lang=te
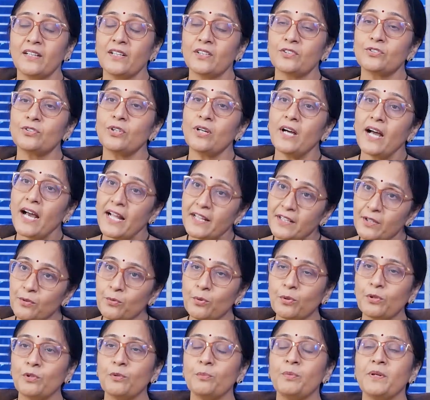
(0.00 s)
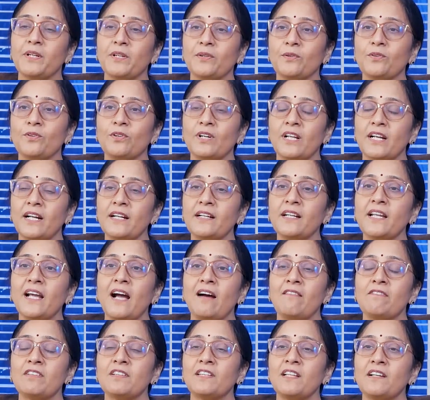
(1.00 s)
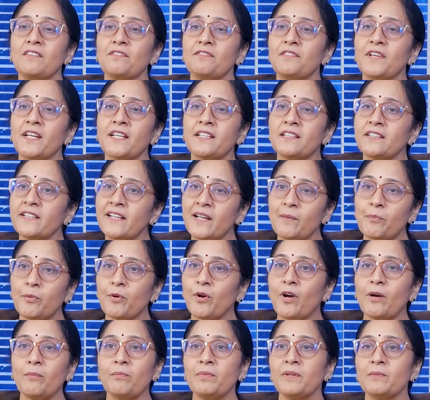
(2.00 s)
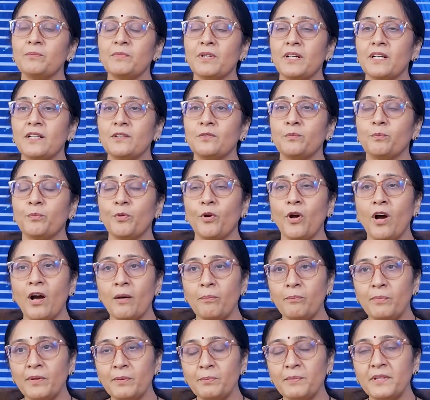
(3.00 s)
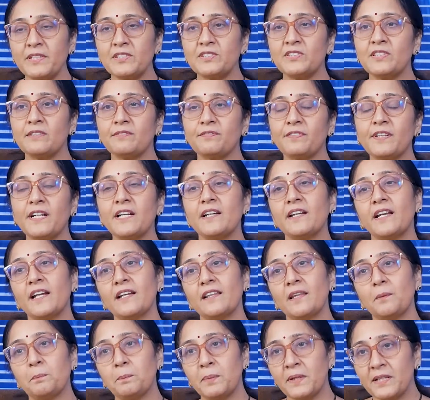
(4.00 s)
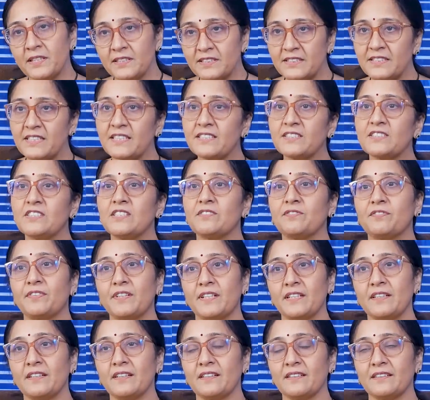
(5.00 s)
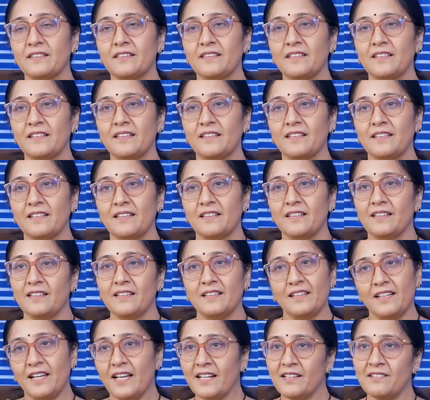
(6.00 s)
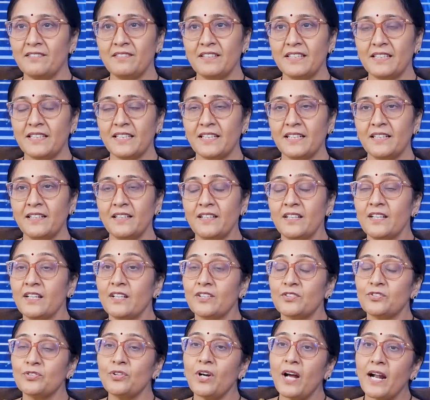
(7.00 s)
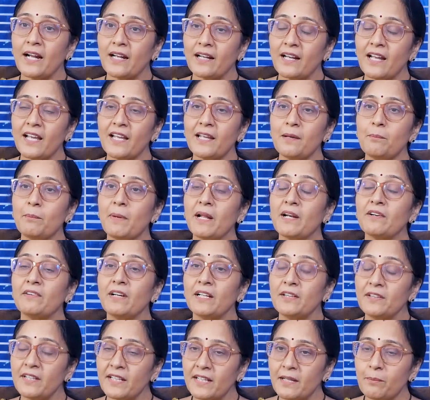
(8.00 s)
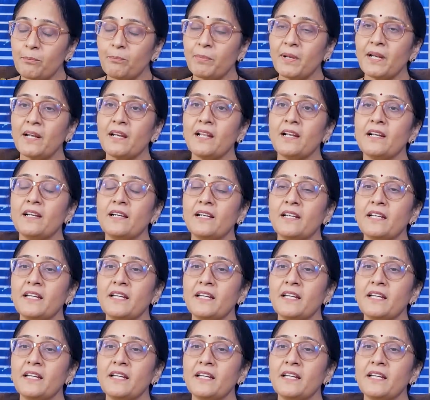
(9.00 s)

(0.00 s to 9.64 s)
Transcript: సో అది గుర్తు పెట్టుకోవాలంటే అవతల వ్యక్తే ప్రాబ్లం కాదు ప్రాబ్లం ఈస్ డిఫరెంట్ అండ్ ద పర్సన్ ఈస్ డిఫరెంట్ అర్థమైందా సో అట్లాగే మనం అందుకే పిల్లల్ని